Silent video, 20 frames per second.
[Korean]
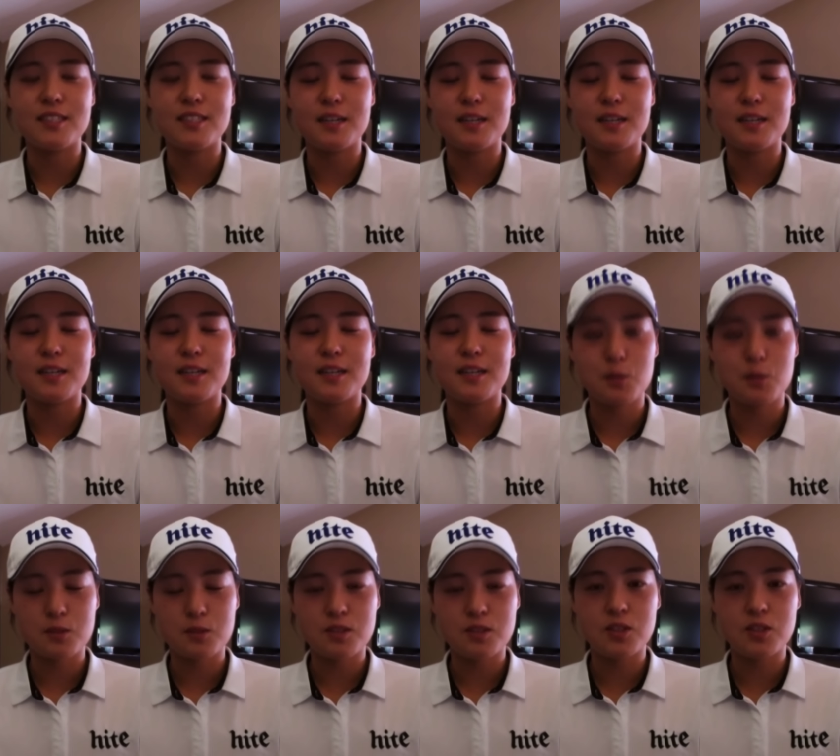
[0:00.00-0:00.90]
이제 제가
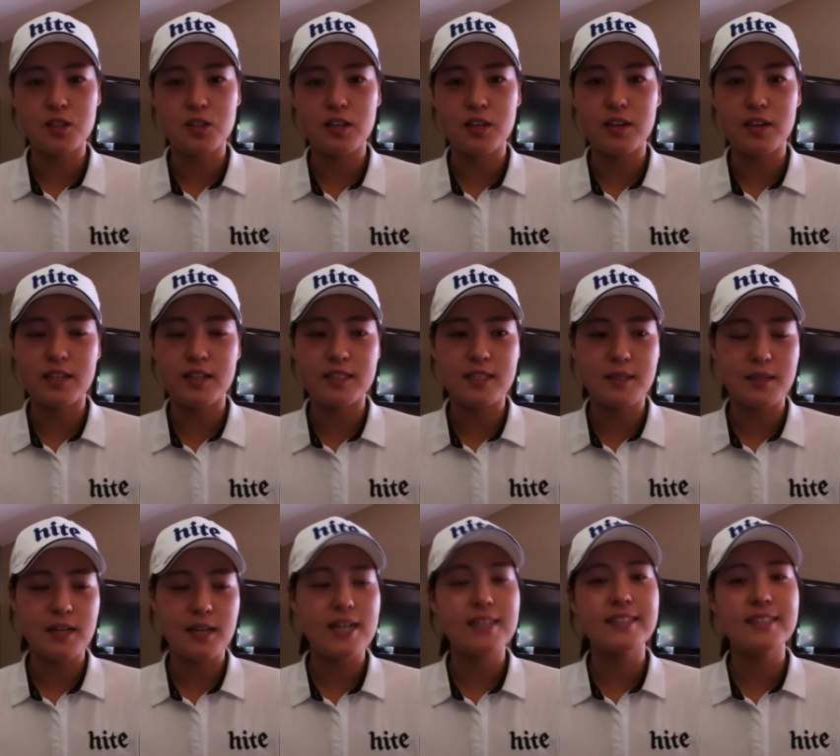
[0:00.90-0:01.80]
막내로서 대회에
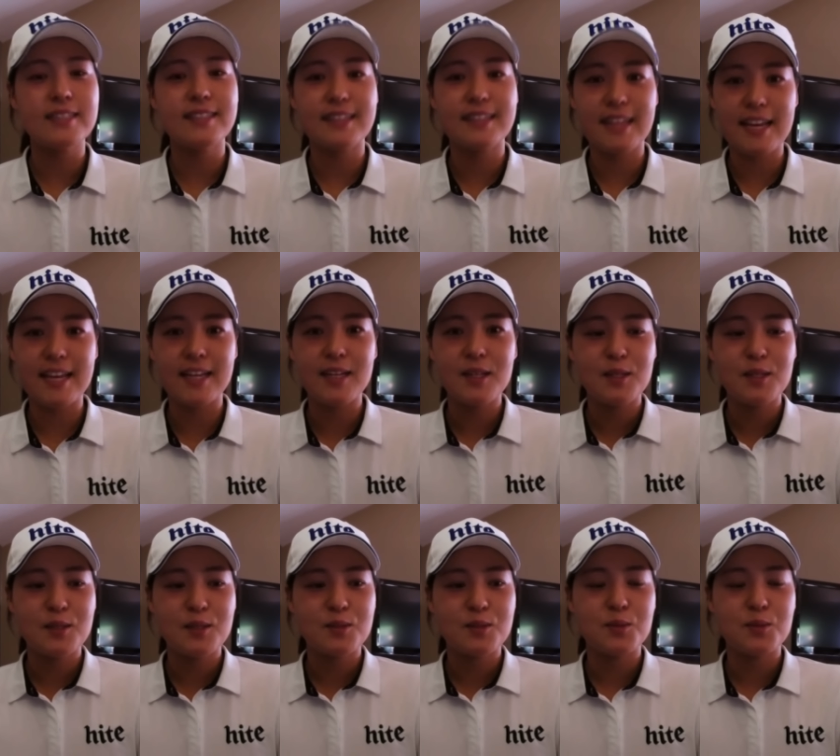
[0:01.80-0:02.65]
참가하는데